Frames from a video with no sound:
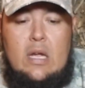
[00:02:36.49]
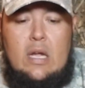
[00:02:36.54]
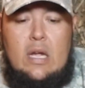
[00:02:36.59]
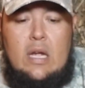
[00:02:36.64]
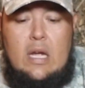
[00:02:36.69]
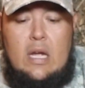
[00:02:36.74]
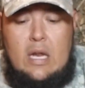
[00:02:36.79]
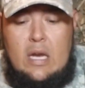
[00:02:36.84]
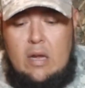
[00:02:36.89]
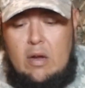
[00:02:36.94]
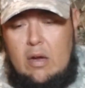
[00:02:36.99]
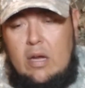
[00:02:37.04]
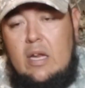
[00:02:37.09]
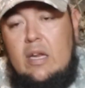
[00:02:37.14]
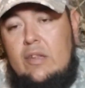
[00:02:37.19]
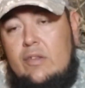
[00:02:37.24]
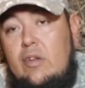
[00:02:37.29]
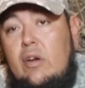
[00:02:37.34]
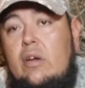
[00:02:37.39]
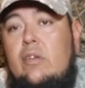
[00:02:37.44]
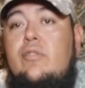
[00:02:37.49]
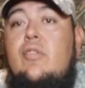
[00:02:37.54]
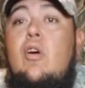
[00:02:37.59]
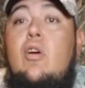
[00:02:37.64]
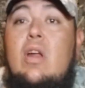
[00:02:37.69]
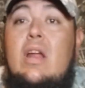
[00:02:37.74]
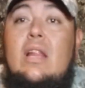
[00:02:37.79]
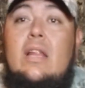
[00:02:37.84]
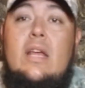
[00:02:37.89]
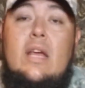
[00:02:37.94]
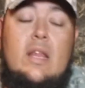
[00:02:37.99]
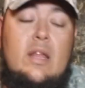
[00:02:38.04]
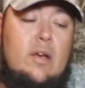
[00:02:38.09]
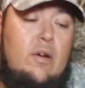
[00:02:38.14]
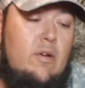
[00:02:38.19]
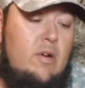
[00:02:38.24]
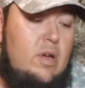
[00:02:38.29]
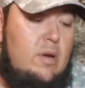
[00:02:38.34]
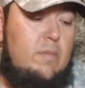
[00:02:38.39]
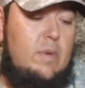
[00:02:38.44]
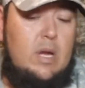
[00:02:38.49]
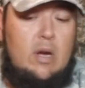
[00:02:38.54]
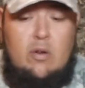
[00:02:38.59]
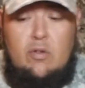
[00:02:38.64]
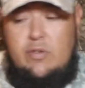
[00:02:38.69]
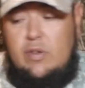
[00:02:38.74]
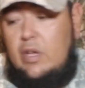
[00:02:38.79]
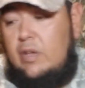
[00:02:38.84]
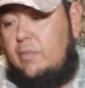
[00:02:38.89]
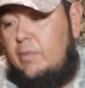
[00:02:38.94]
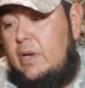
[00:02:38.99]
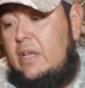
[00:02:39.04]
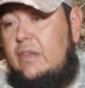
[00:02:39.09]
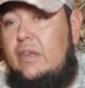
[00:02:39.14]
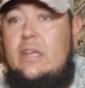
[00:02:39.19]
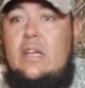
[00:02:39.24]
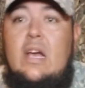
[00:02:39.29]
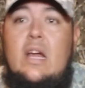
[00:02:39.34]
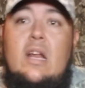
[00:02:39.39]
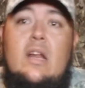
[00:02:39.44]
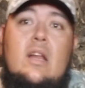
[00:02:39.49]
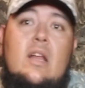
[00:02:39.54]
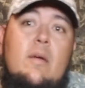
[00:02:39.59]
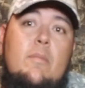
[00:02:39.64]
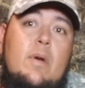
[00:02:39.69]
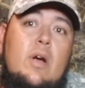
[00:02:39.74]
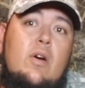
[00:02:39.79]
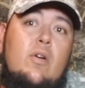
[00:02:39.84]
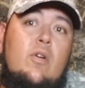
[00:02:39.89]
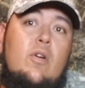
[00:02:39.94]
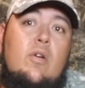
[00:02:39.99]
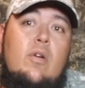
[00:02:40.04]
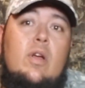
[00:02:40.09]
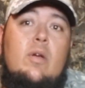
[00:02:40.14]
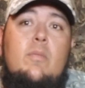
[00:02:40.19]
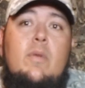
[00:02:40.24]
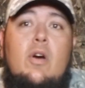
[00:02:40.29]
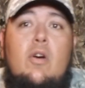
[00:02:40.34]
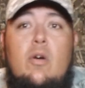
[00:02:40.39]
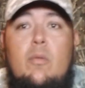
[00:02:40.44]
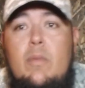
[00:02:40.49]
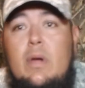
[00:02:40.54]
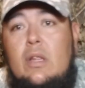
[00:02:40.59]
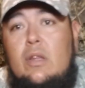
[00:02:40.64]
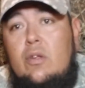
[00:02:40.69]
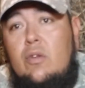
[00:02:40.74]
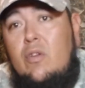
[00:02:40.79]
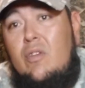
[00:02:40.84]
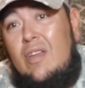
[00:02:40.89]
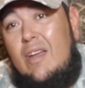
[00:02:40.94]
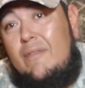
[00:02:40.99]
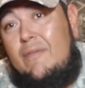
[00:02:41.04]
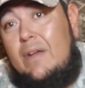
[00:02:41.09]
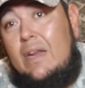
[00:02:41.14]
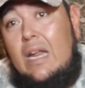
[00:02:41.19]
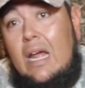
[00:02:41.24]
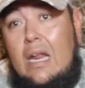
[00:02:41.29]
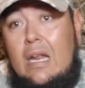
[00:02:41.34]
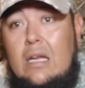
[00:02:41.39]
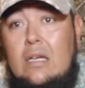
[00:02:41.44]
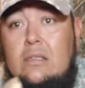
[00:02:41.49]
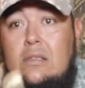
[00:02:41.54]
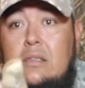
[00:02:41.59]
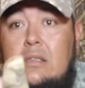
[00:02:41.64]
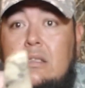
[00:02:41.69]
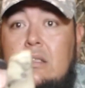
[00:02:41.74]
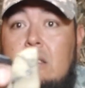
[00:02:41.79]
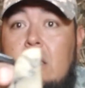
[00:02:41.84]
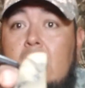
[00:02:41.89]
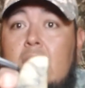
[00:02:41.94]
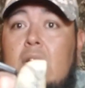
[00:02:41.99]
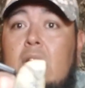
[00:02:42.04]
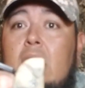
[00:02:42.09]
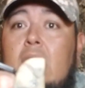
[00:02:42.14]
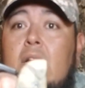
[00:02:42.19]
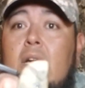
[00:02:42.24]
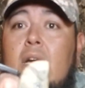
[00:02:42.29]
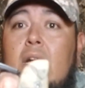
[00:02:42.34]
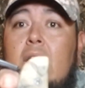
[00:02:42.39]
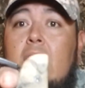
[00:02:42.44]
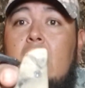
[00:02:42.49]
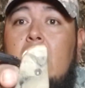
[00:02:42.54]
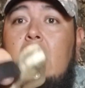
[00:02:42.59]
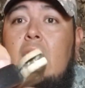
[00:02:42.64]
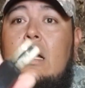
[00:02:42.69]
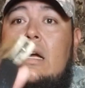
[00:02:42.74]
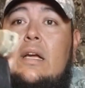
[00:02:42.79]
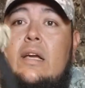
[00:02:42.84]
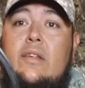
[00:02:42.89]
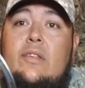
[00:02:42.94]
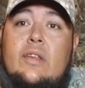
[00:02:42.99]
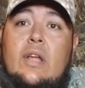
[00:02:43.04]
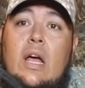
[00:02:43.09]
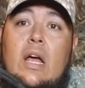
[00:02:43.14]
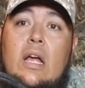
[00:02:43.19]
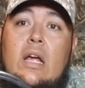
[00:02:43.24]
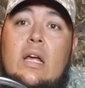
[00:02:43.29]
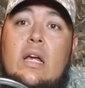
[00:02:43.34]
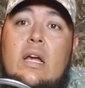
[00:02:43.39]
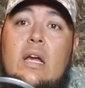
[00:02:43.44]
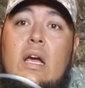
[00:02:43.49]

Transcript: En, en, esta ocasión, el día de hoy, amigos, les voy a enseñar la mejor, el mejor método de afilar aquí está.